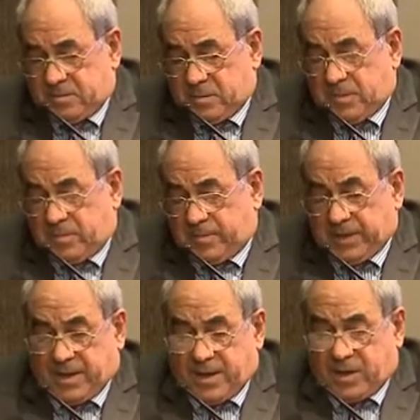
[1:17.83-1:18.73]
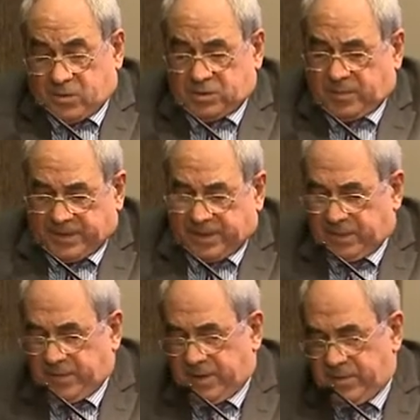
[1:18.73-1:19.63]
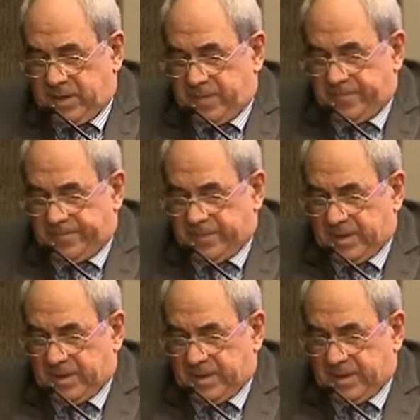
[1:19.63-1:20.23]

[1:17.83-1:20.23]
en pequeñas cosas para ganarme la vida